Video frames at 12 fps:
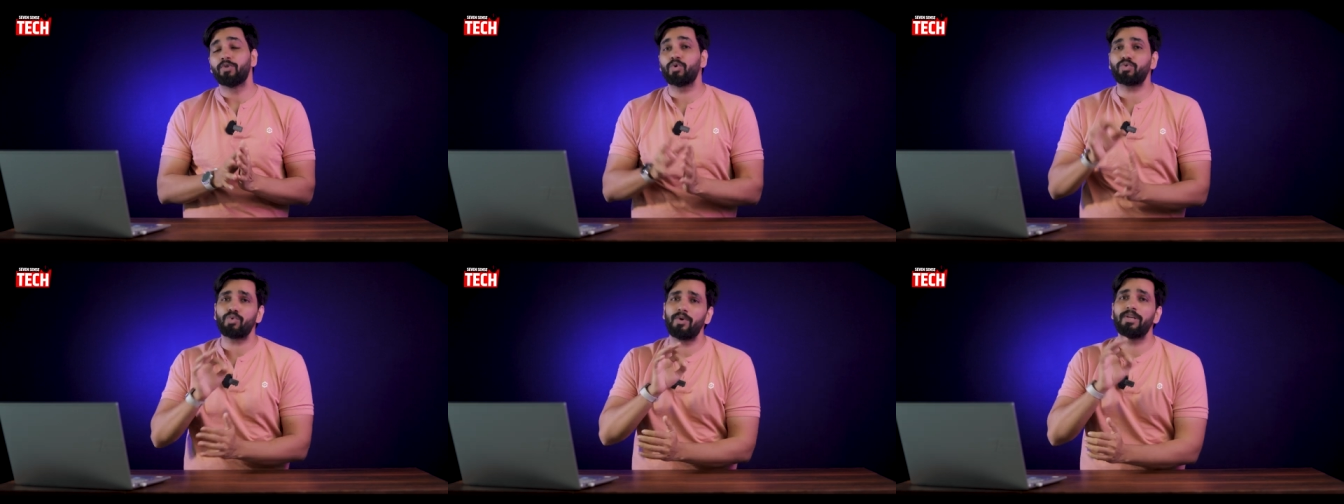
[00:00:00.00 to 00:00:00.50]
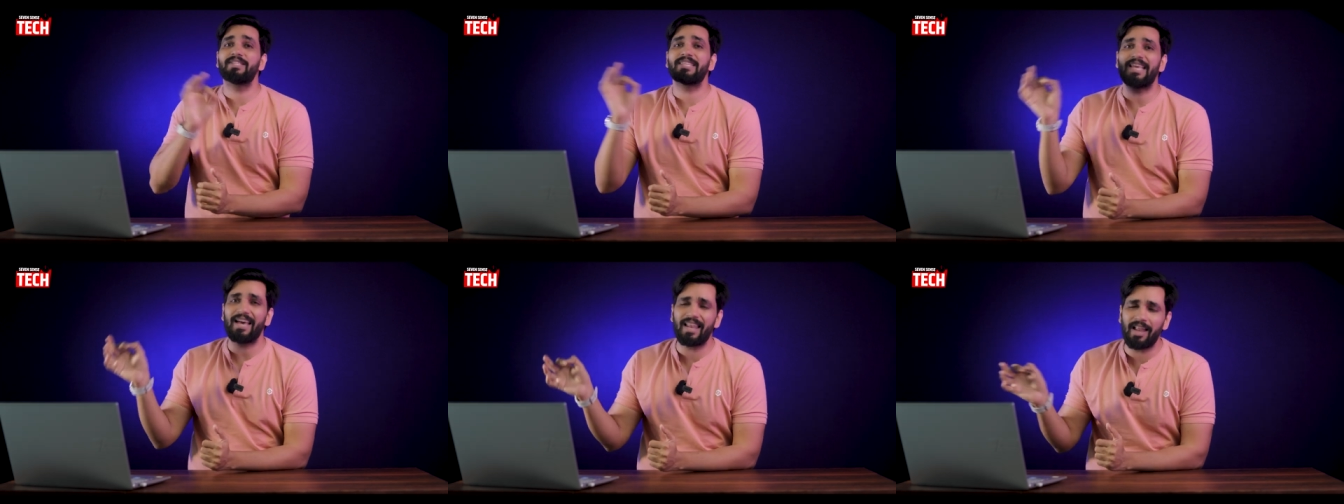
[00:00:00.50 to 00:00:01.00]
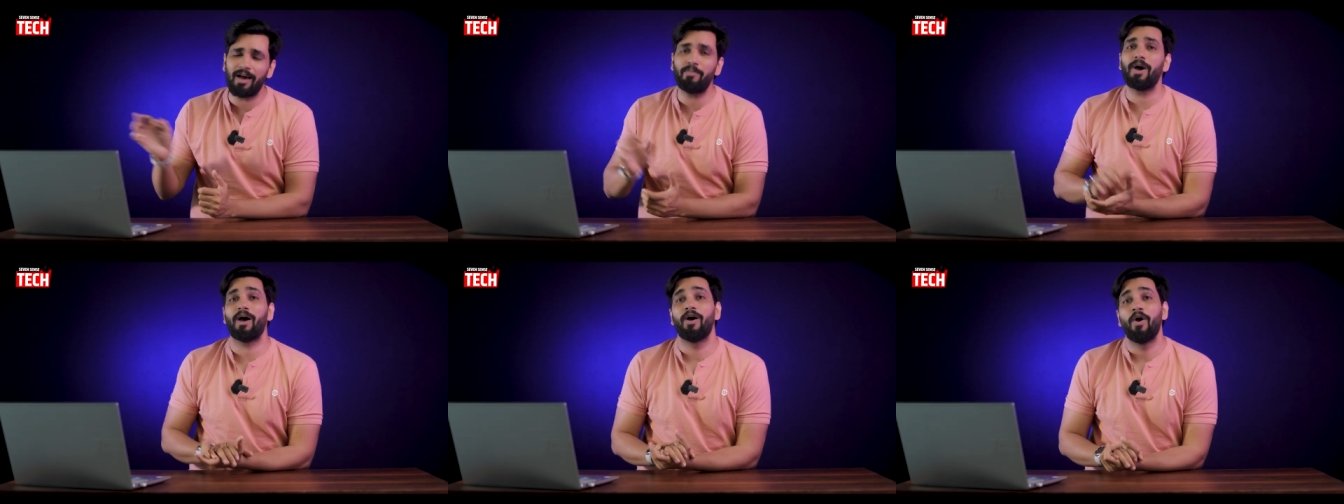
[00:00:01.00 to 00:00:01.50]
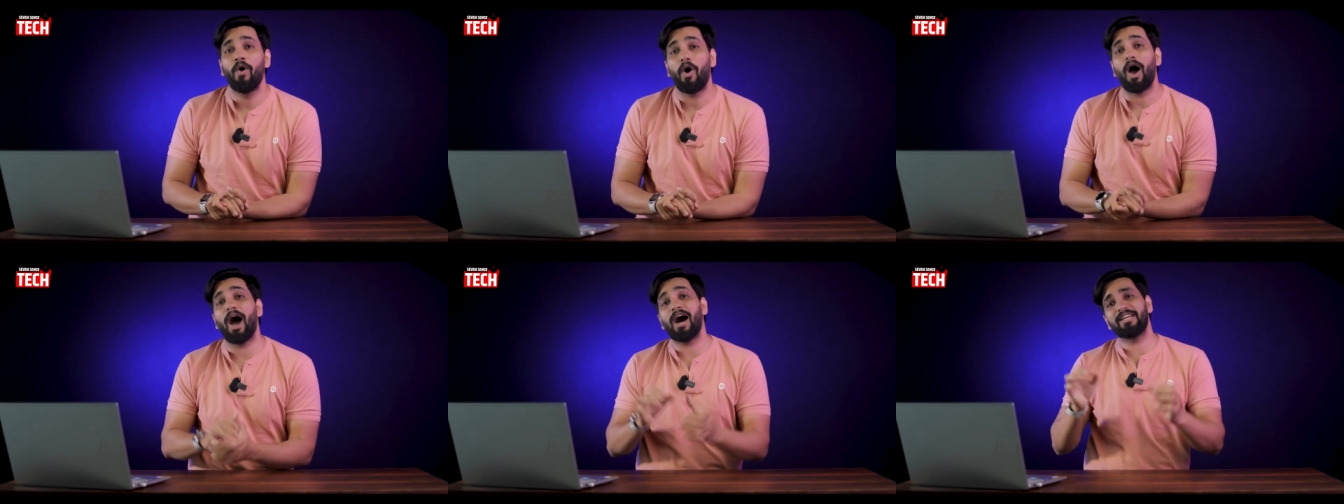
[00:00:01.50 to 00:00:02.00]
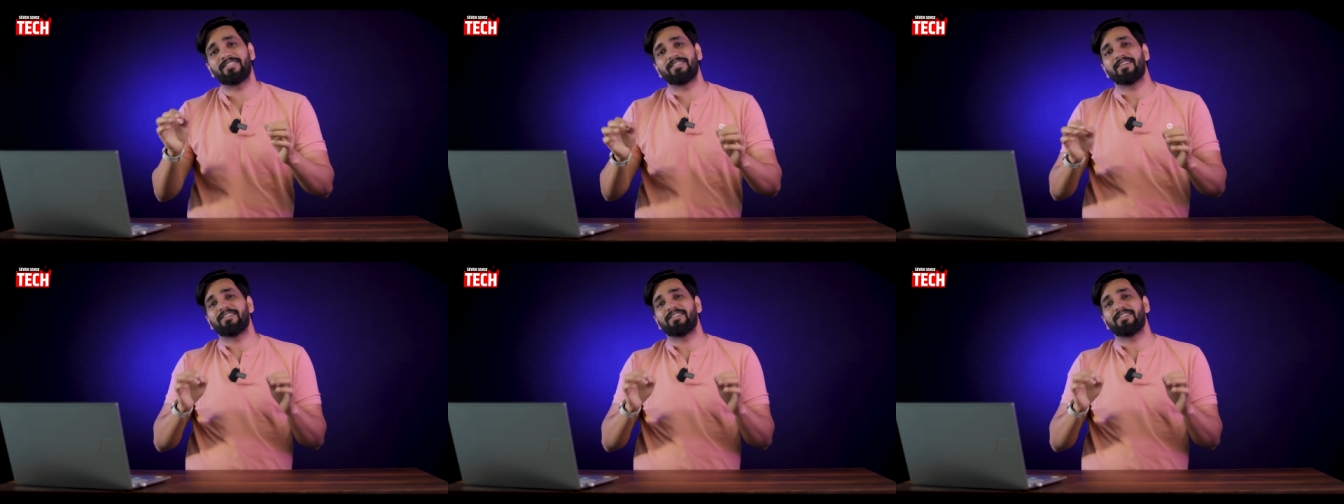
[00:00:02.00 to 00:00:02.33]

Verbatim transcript: दोस्तों इसके अलावा आज